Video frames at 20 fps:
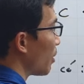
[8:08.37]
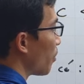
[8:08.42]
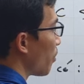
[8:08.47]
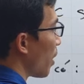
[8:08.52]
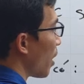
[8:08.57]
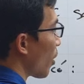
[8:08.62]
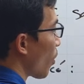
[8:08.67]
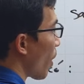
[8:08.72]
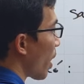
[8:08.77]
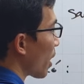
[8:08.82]

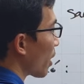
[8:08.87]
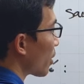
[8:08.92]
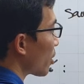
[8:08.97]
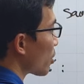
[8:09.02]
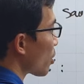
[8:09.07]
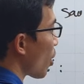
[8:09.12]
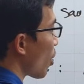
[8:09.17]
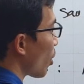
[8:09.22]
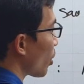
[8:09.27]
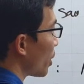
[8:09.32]
mở ngoặc
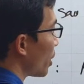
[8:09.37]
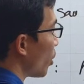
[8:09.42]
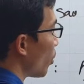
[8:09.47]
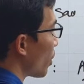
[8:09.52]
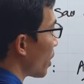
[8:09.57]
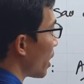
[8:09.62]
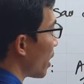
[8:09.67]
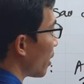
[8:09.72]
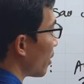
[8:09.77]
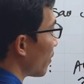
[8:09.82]
do điều
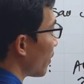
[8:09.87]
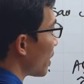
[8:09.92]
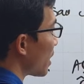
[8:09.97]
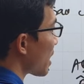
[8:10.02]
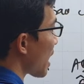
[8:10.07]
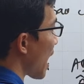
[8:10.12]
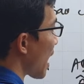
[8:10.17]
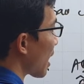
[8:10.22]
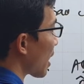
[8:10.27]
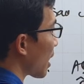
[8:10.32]
kiện phần
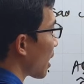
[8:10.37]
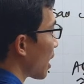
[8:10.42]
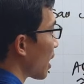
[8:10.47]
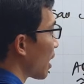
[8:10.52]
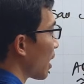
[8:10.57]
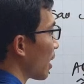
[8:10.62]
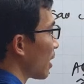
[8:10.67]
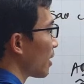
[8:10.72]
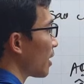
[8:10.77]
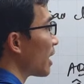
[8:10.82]
giác
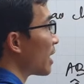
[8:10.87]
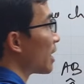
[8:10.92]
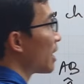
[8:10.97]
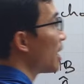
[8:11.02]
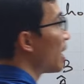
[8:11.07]
định